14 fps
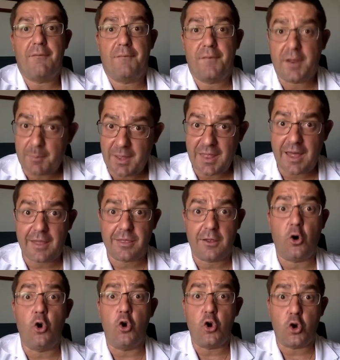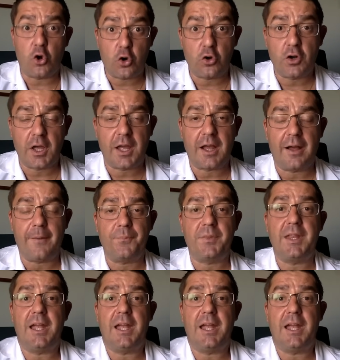enfermedad oncológica